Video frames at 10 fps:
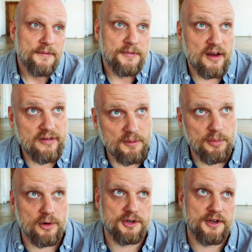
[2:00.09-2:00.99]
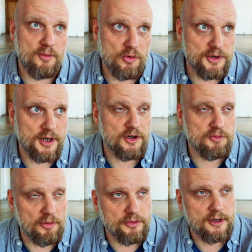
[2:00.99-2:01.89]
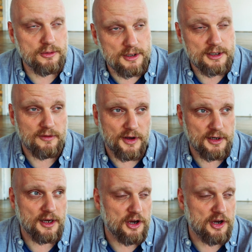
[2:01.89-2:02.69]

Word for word: Ja wiem, Boże, nie mógłbyś jakichś mądrych ludzi cytować, a nie